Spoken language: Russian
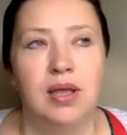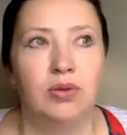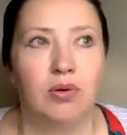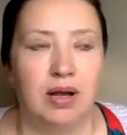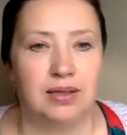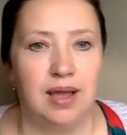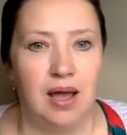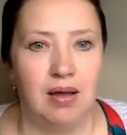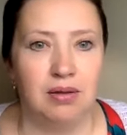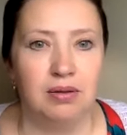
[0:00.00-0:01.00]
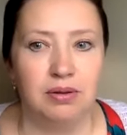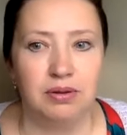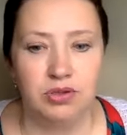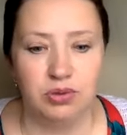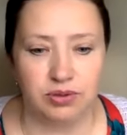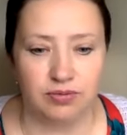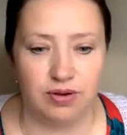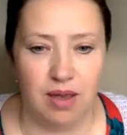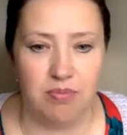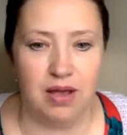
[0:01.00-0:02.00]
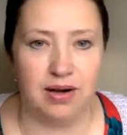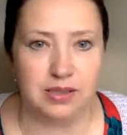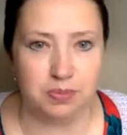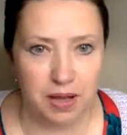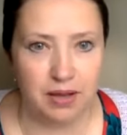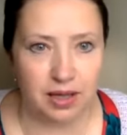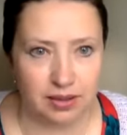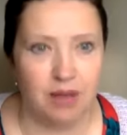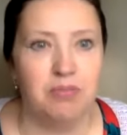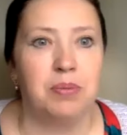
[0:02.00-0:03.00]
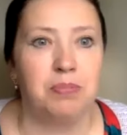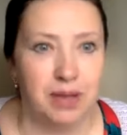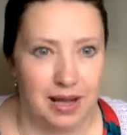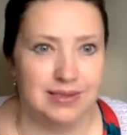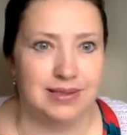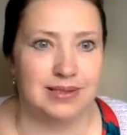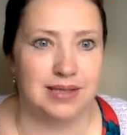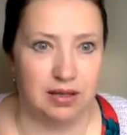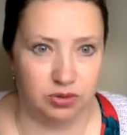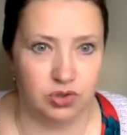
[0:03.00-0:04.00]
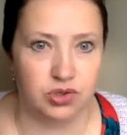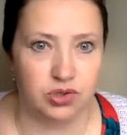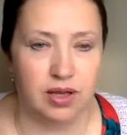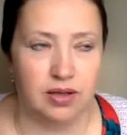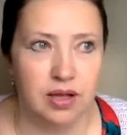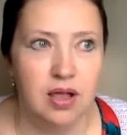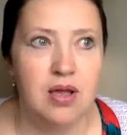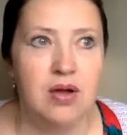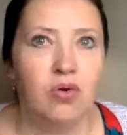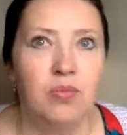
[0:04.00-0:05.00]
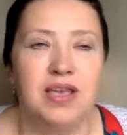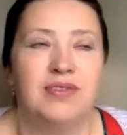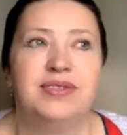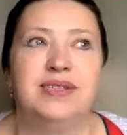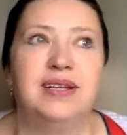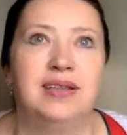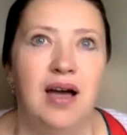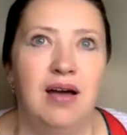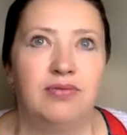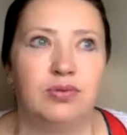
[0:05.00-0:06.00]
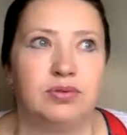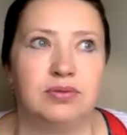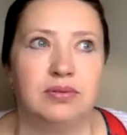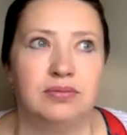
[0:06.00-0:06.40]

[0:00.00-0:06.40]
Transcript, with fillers: но когда э, идет время расплат, когда мне платят за то, что я делал, у меня всегда вот